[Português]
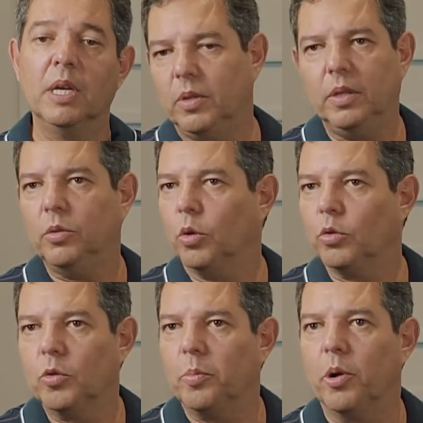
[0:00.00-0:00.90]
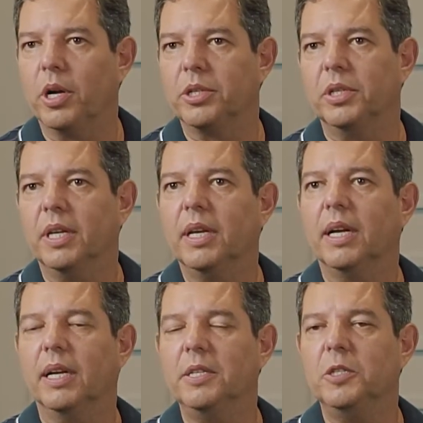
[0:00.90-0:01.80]
Tem todo o suporte. É.
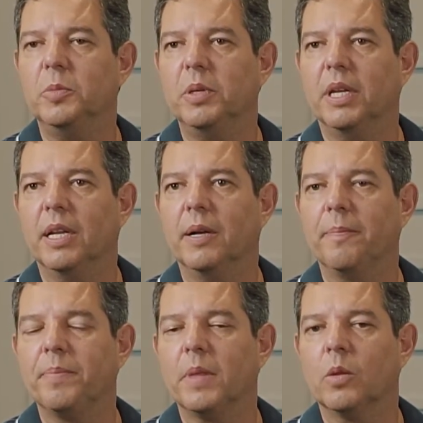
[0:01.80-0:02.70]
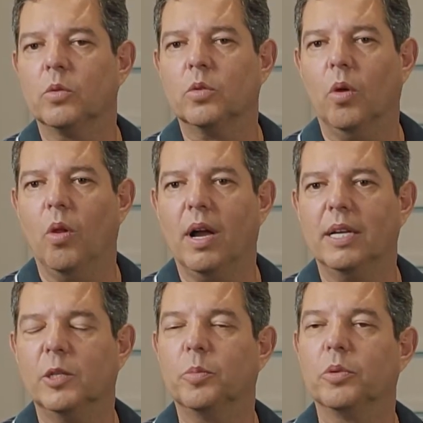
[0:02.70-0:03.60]
a Rede Inspira ela nos coloca
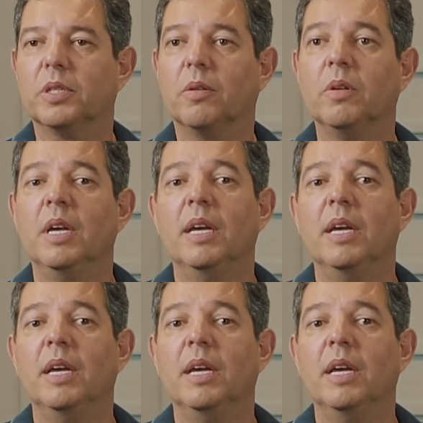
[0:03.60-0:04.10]
à disposição